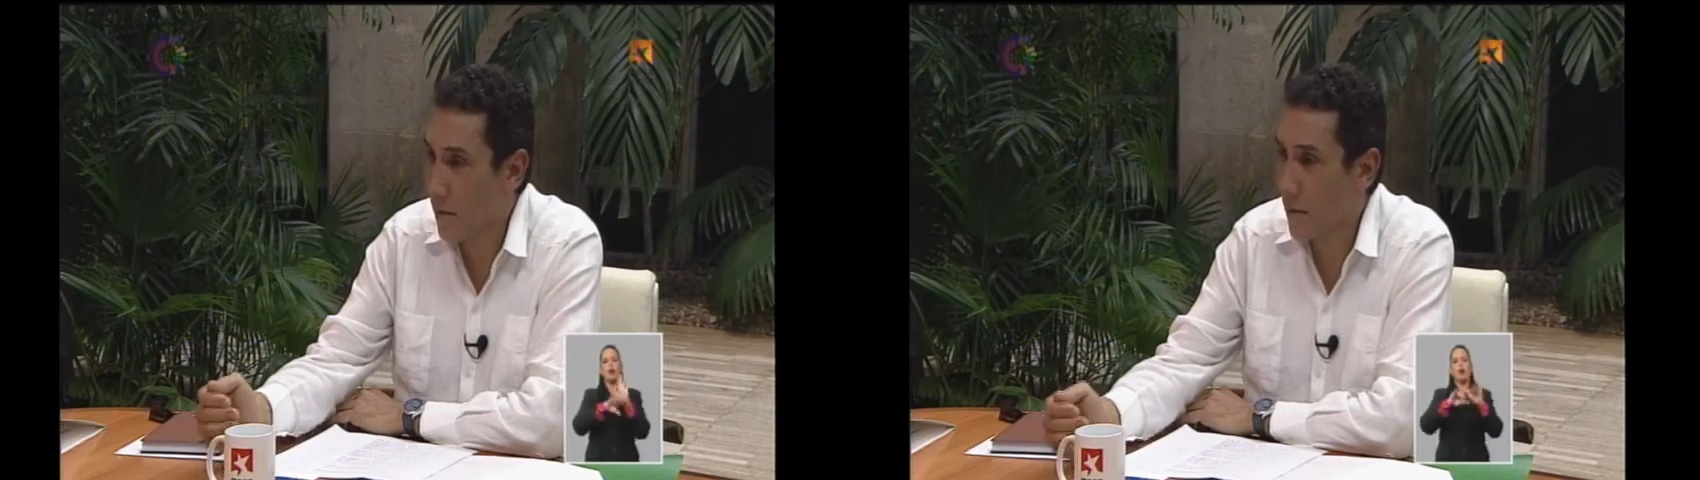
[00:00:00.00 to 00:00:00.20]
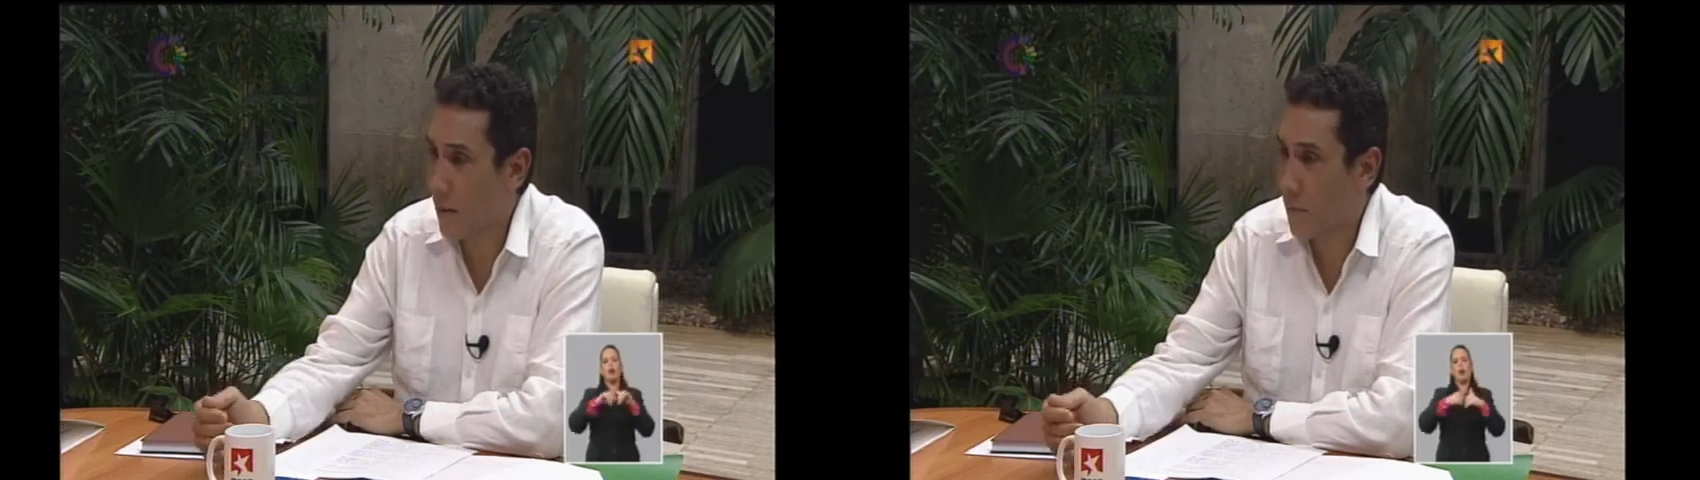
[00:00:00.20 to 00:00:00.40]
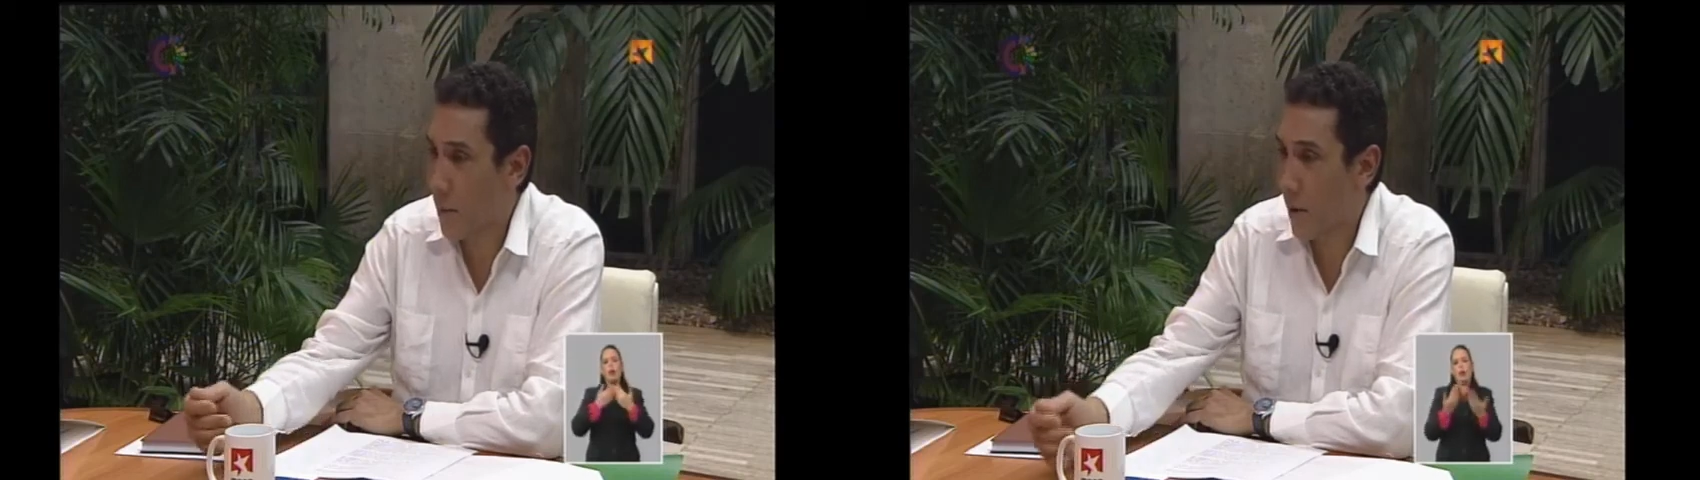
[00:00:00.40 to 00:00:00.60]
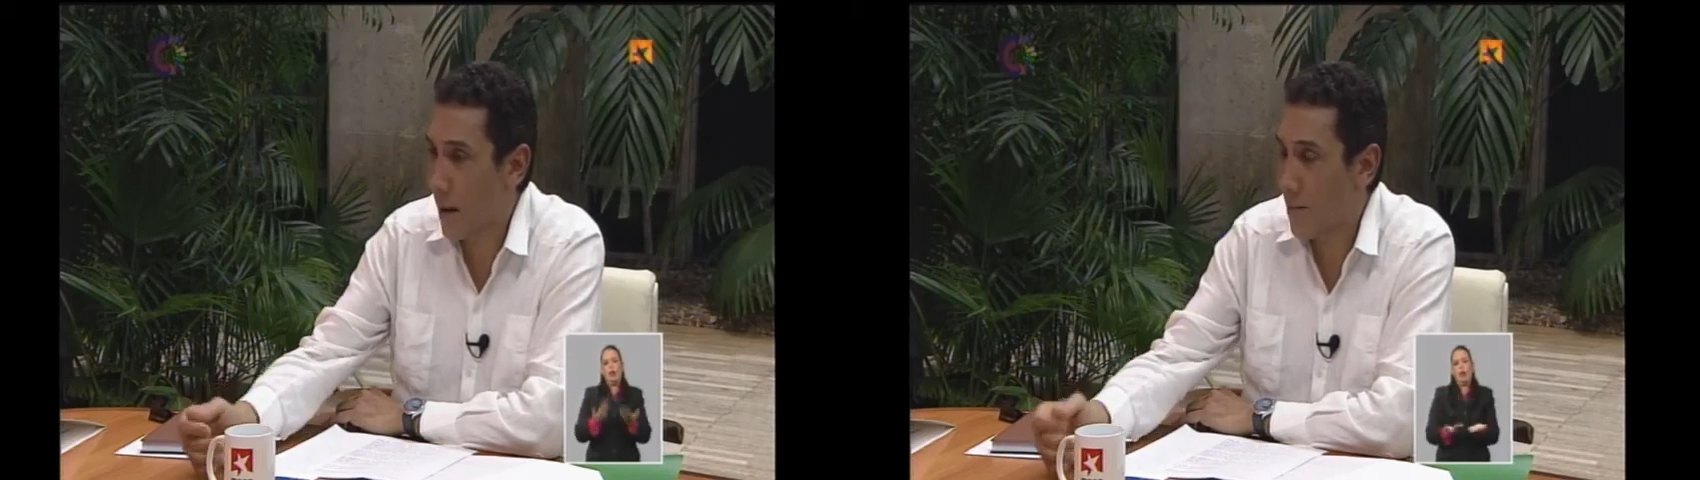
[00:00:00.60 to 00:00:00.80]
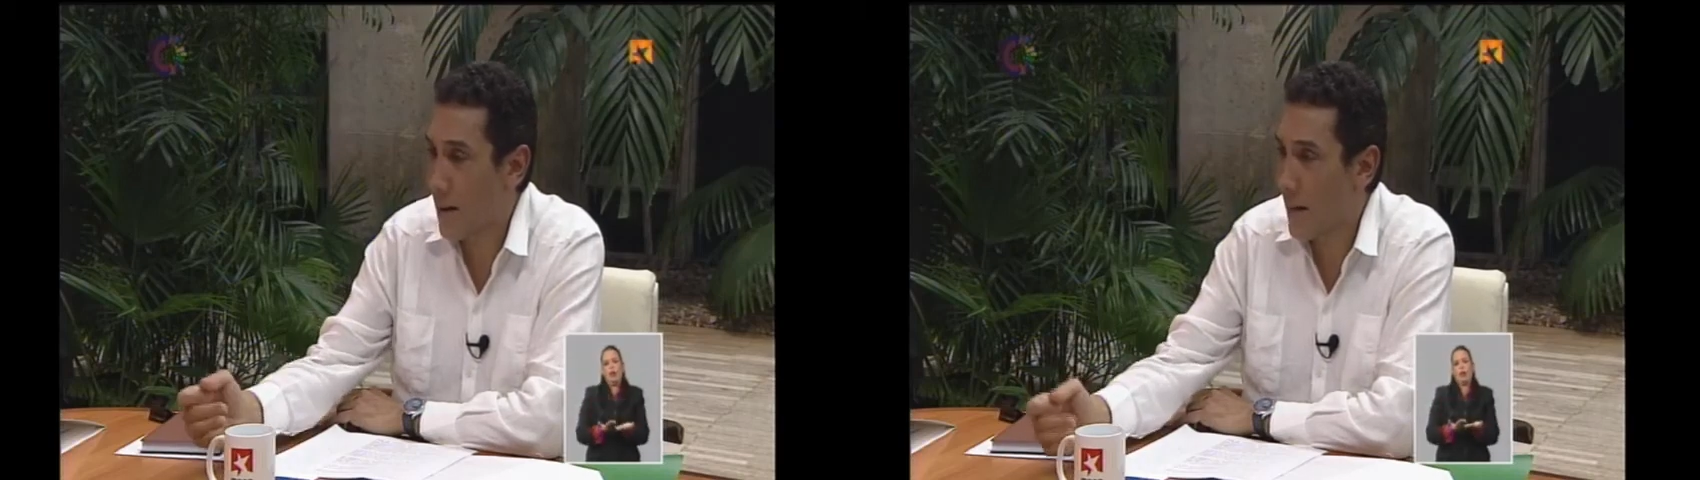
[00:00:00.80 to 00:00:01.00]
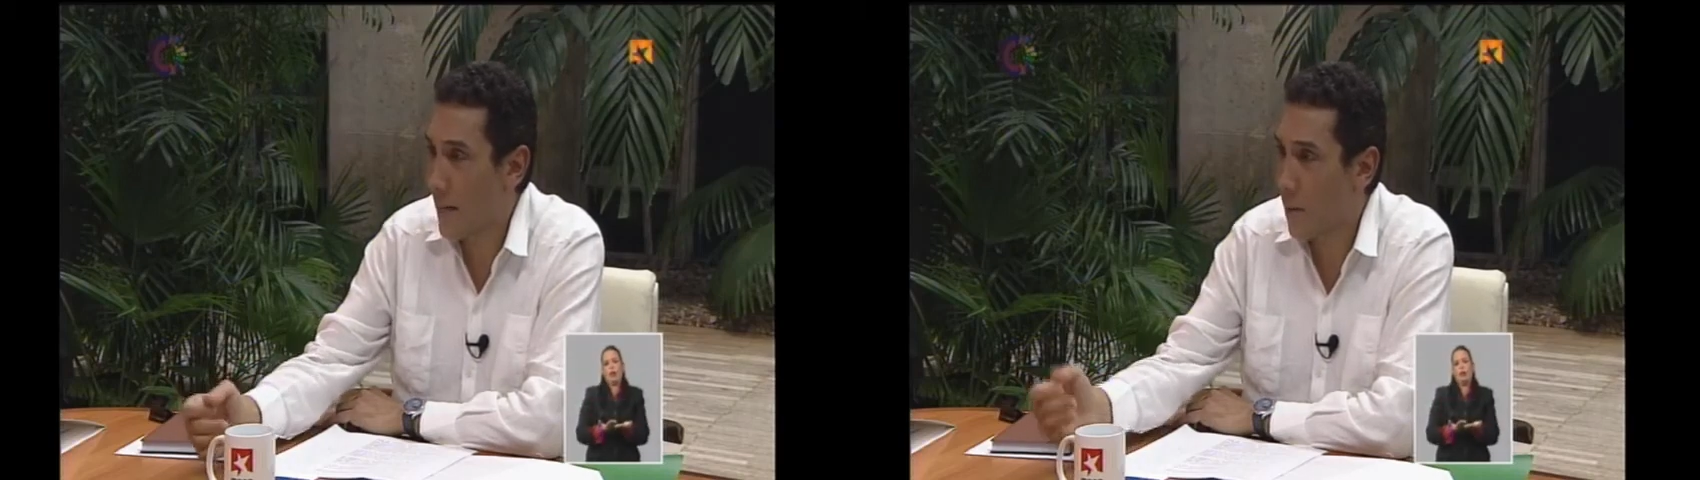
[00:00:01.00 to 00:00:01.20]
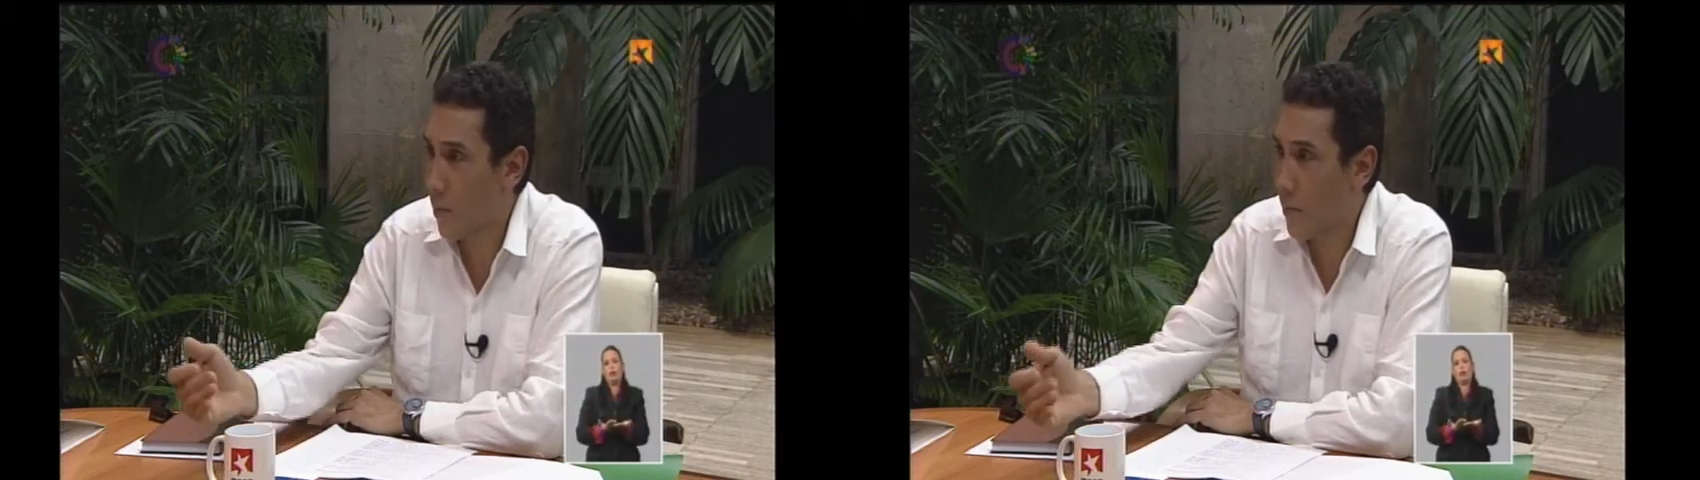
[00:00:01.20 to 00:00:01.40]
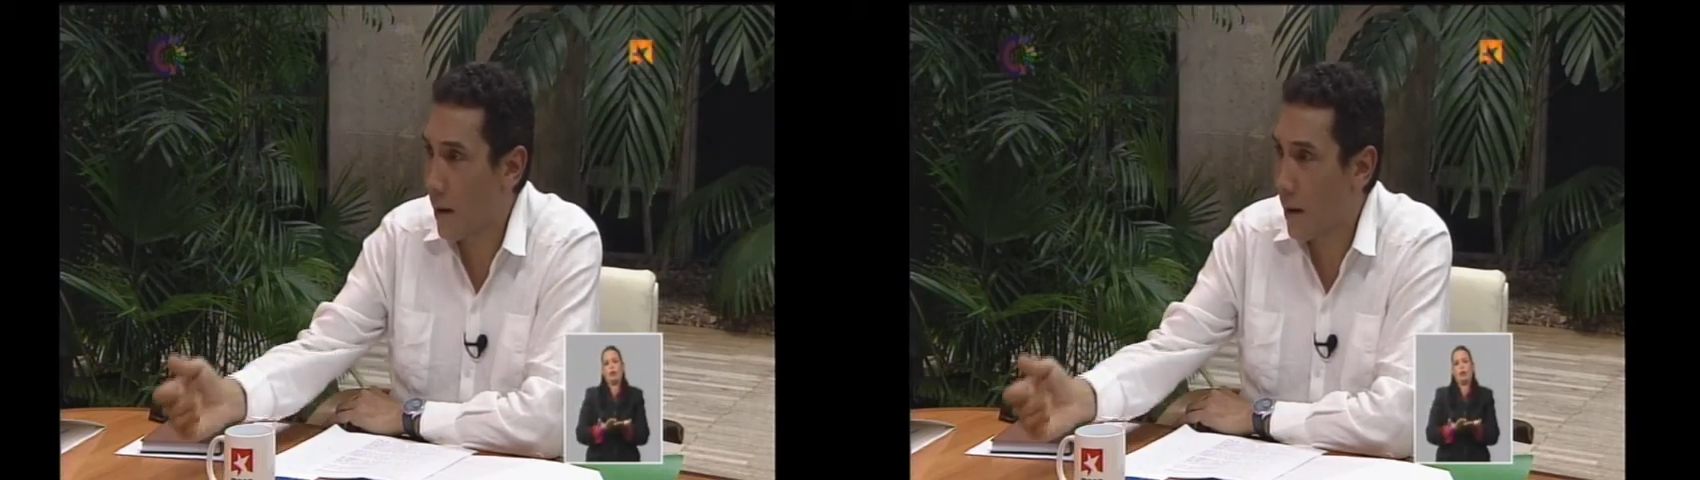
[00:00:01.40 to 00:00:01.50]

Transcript: a decir, preparaban el equipo